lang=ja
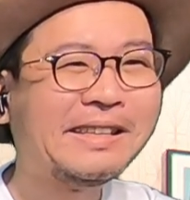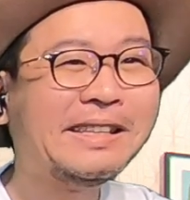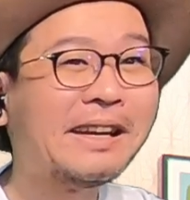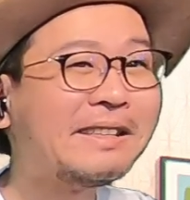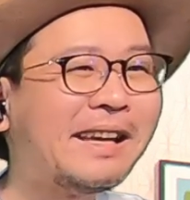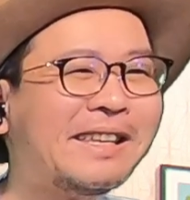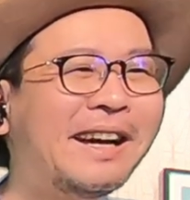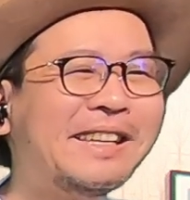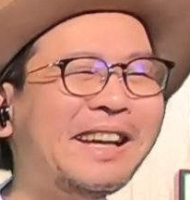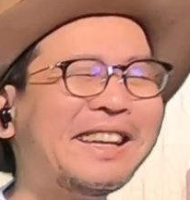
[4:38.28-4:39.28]
いやいやい
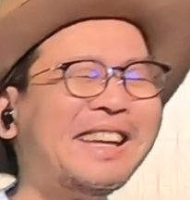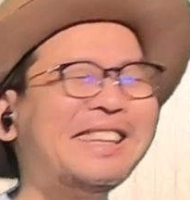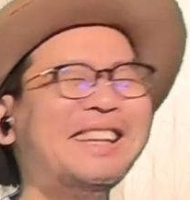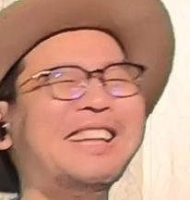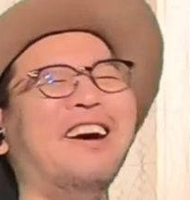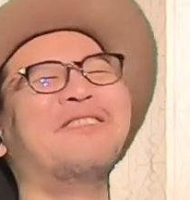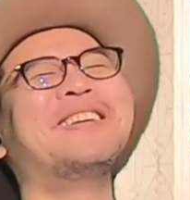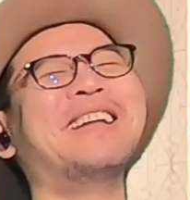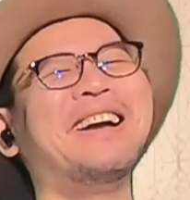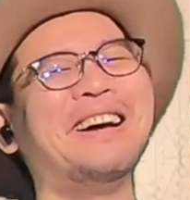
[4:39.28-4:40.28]
やいやいやいや、
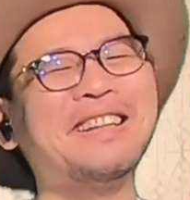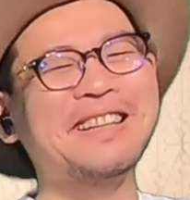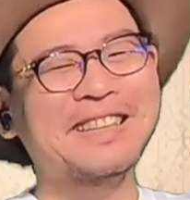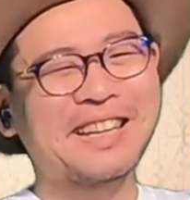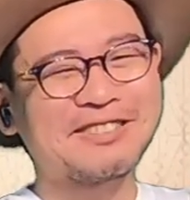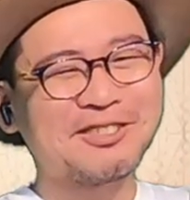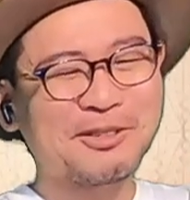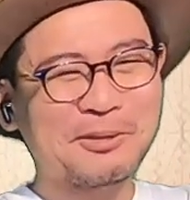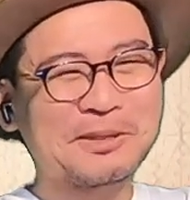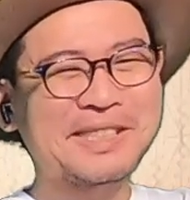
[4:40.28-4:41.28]
ダメだよ、あなた。脚
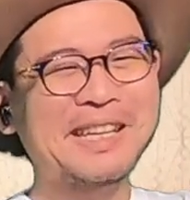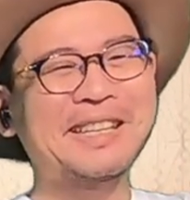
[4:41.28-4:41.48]
力抑